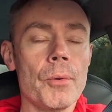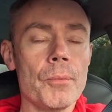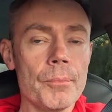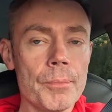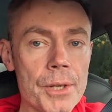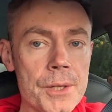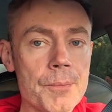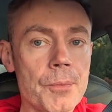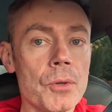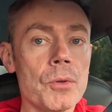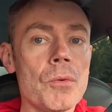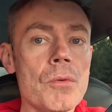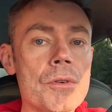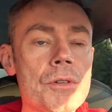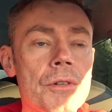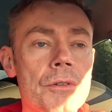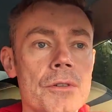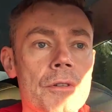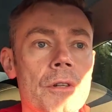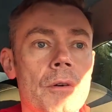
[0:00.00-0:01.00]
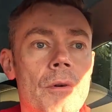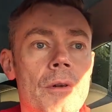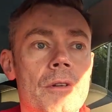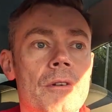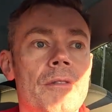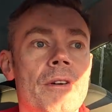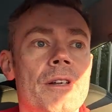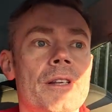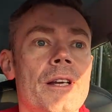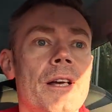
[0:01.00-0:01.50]
mieć podłączony do
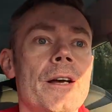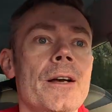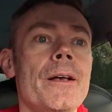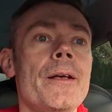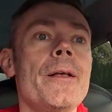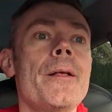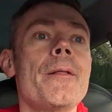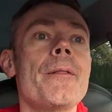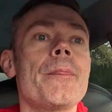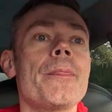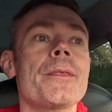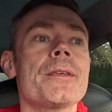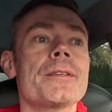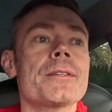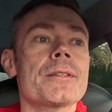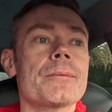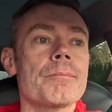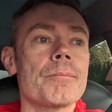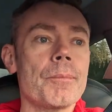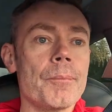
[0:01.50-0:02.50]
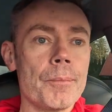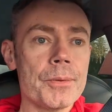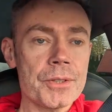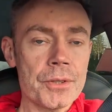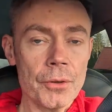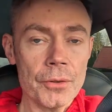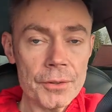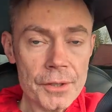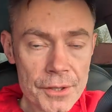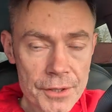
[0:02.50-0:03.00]
ładowania,
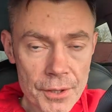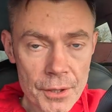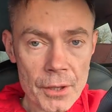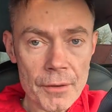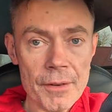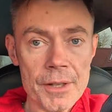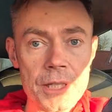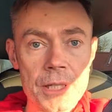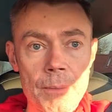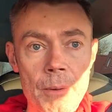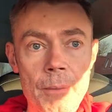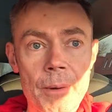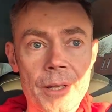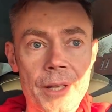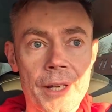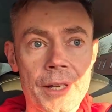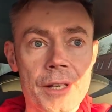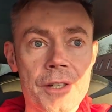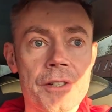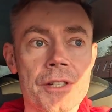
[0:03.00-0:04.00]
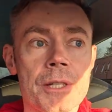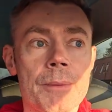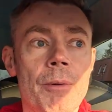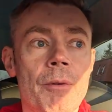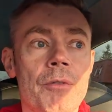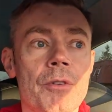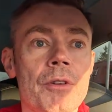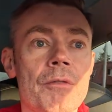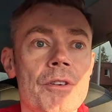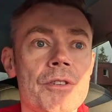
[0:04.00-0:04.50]
skondycjonować sobie baterię, czyli
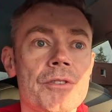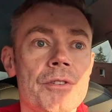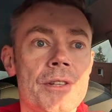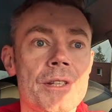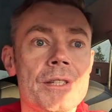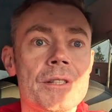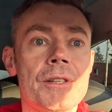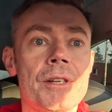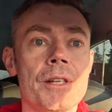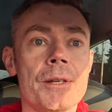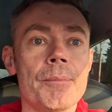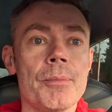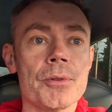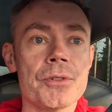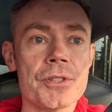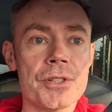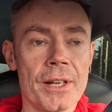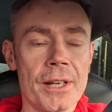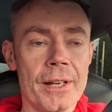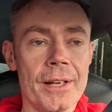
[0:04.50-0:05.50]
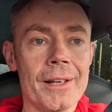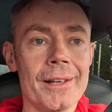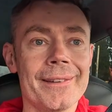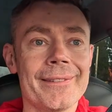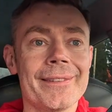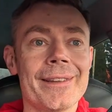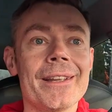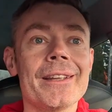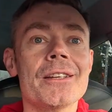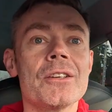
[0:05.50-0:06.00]
spowodować, że ona zostanie podgrzana i
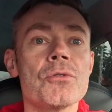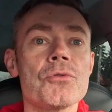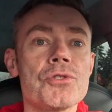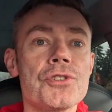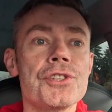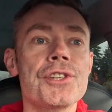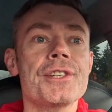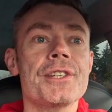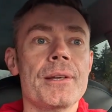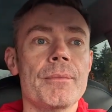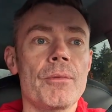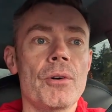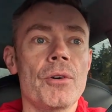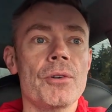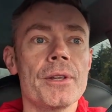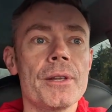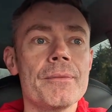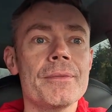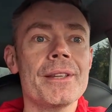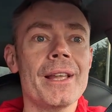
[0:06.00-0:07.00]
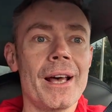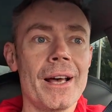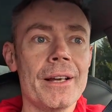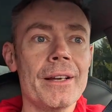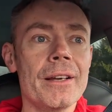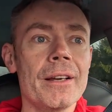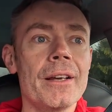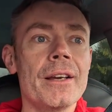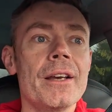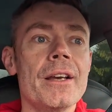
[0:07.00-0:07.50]
wtedy ruszycie samochodem
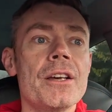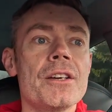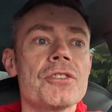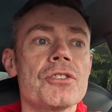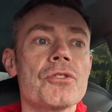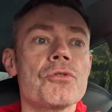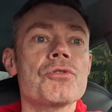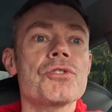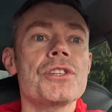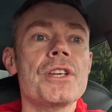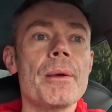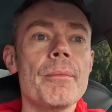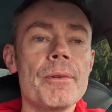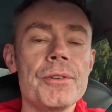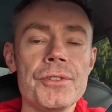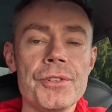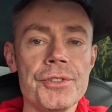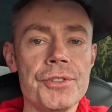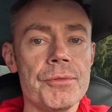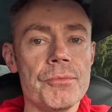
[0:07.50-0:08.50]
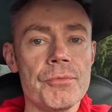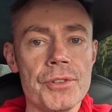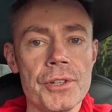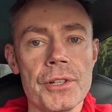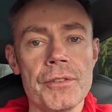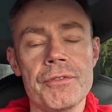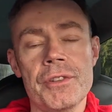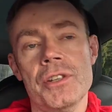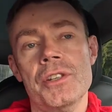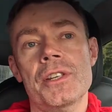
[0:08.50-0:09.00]
tak, że już nie będziecie
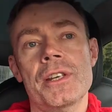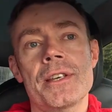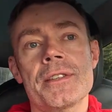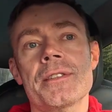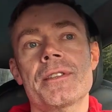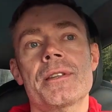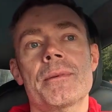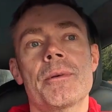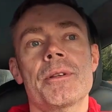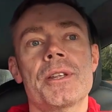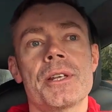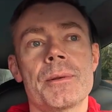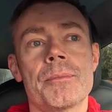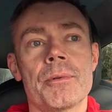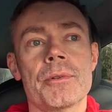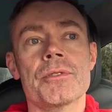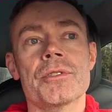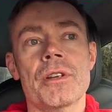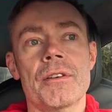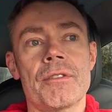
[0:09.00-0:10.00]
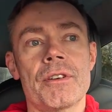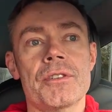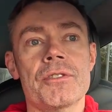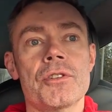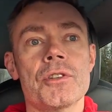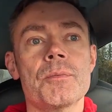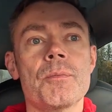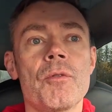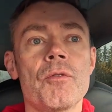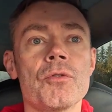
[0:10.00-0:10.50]
musieli w czasie jazdy tej baterii podgrzewać,
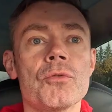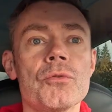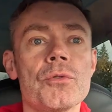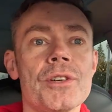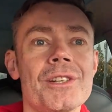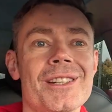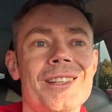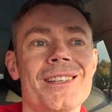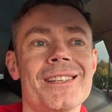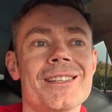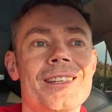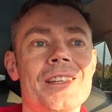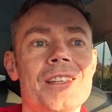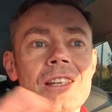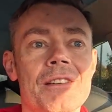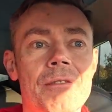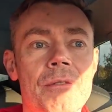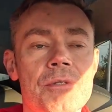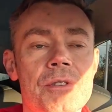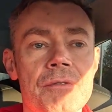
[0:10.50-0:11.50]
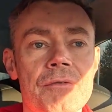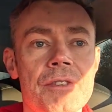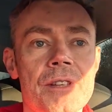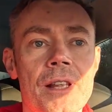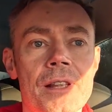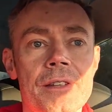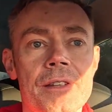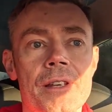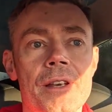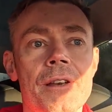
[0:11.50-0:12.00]
co spowoduje, że ten zasięg Wam się
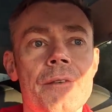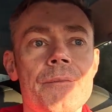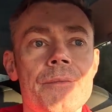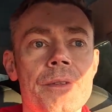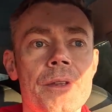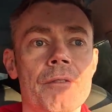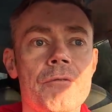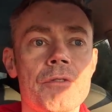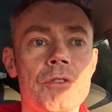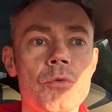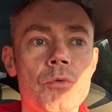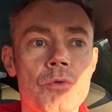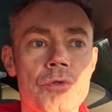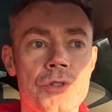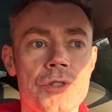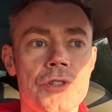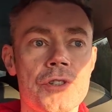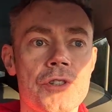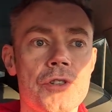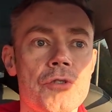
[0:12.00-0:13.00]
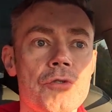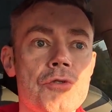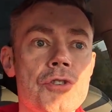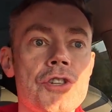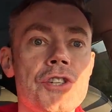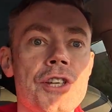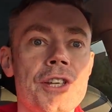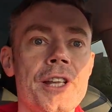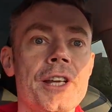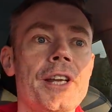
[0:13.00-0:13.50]
wydatnie wydłuży. Czyli
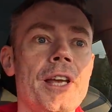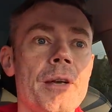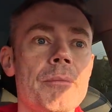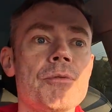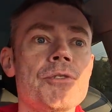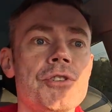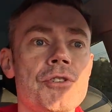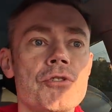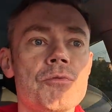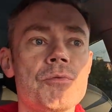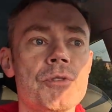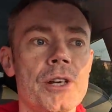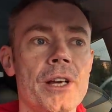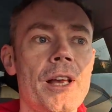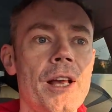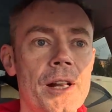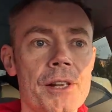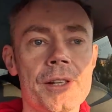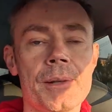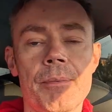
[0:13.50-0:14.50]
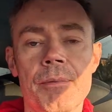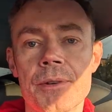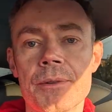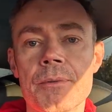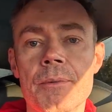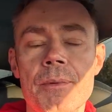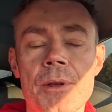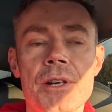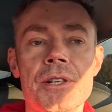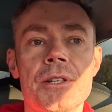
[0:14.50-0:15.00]
ruszycie tak, jakbyście już przejechali te
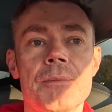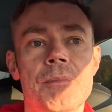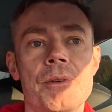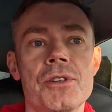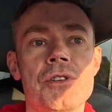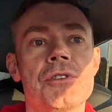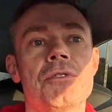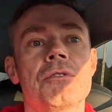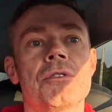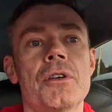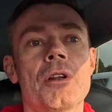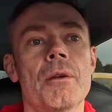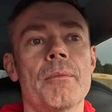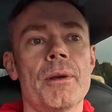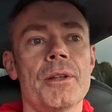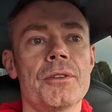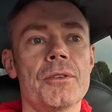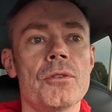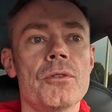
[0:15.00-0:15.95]
powiedzmy pierwsze 50 km,